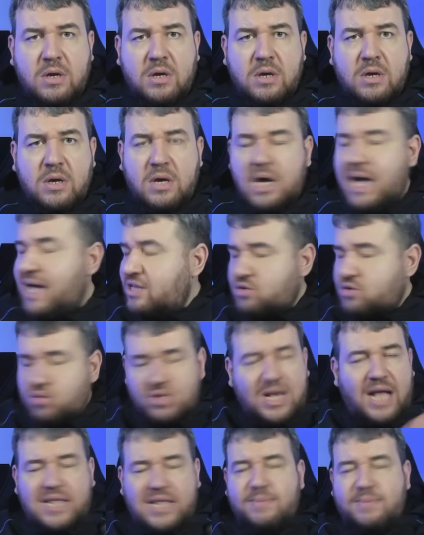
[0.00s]
Eh,
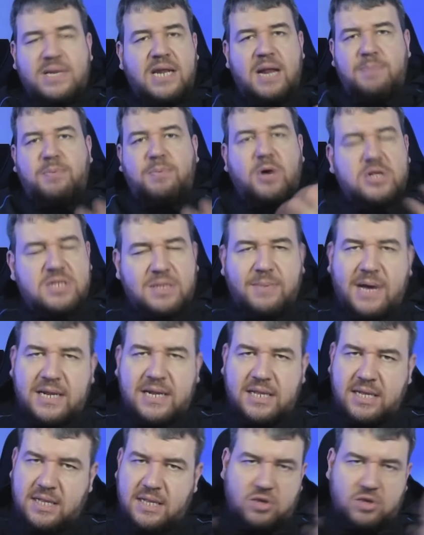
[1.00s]
scusatemi, nel post
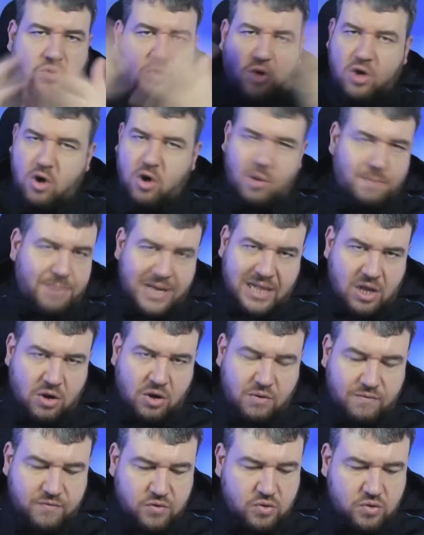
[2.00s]
partita sono in completa
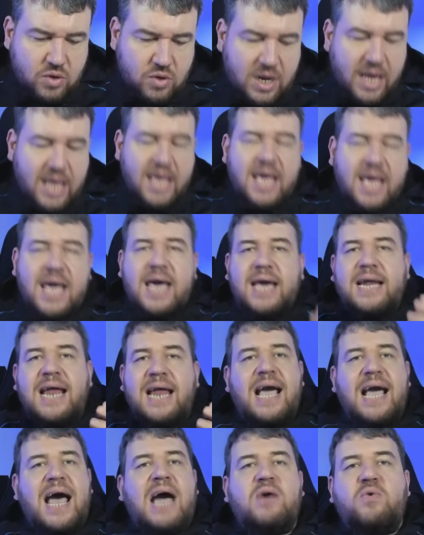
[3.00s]
confusione.
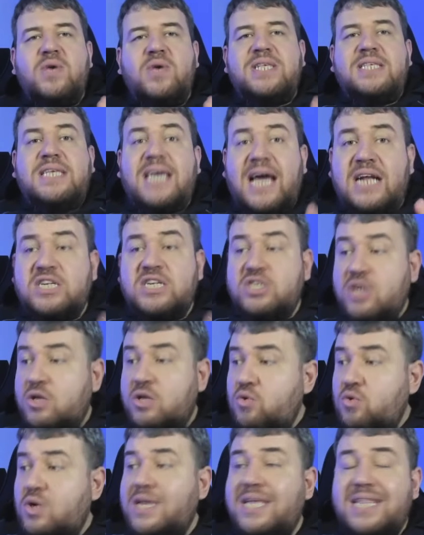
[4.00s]
Raga, questi
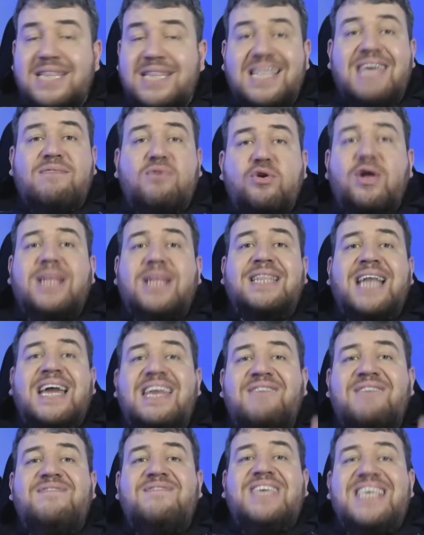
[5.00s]
calciatori devono
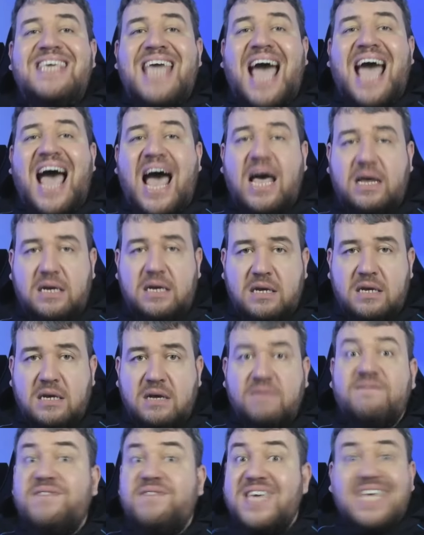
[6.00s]
andare via,
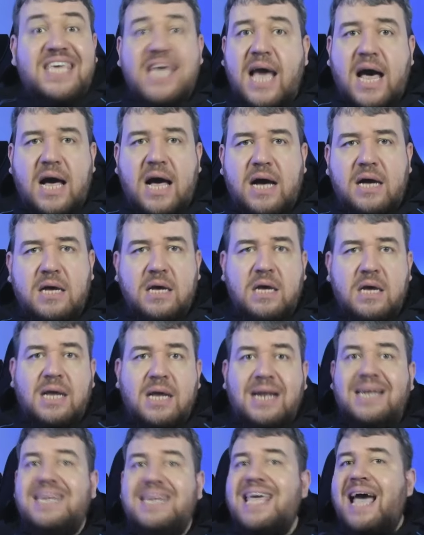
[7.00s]
via
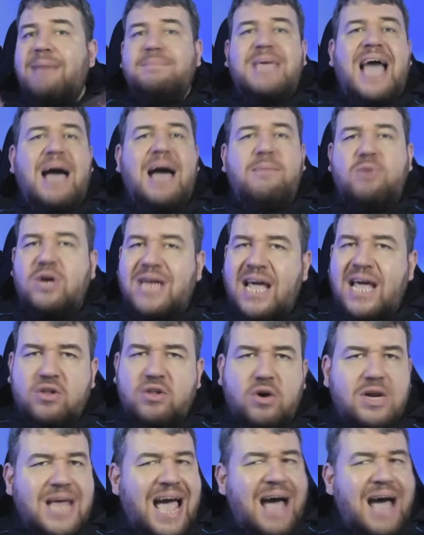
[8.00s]
li amiamo, li
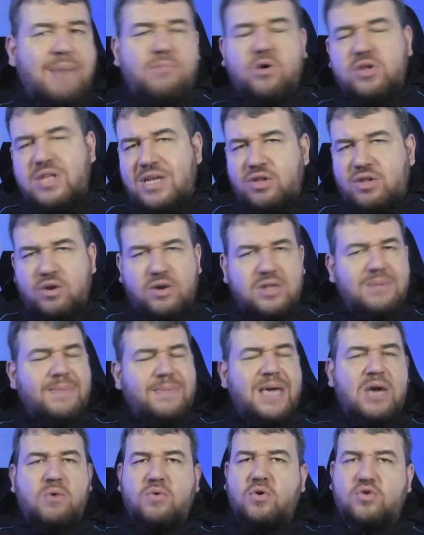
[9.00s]
adoriamo, dietro di
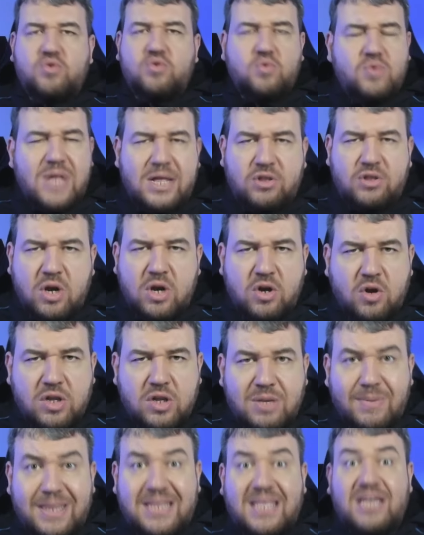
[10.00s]
me è uno scudetto che non
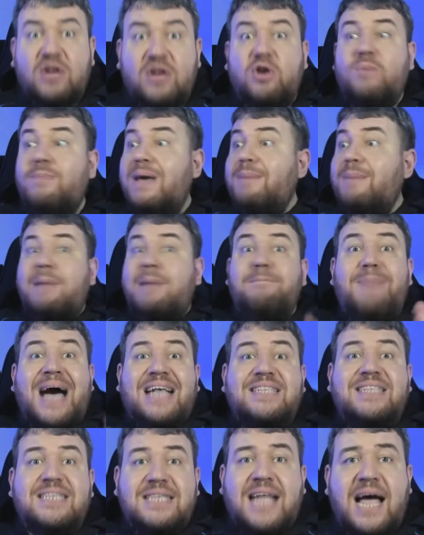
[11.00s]
dimenticherò mai, ma
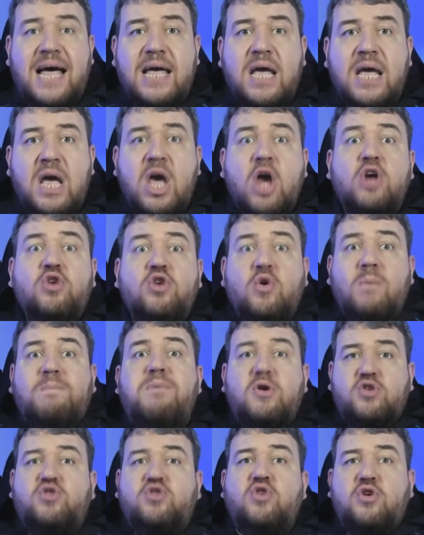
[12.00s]
basta, non
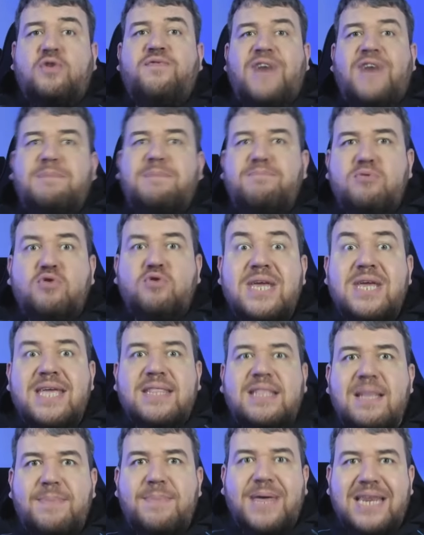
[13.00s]
possono far più
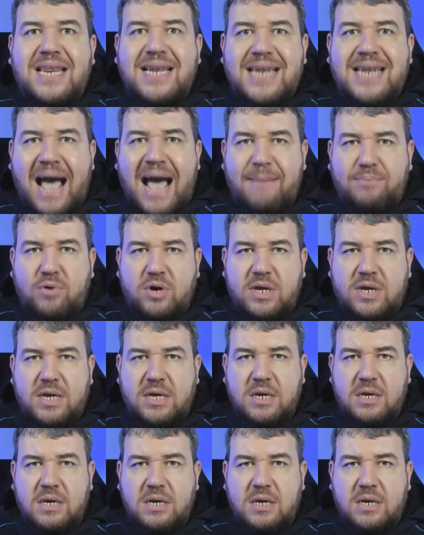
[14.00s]
niente per il Napoli,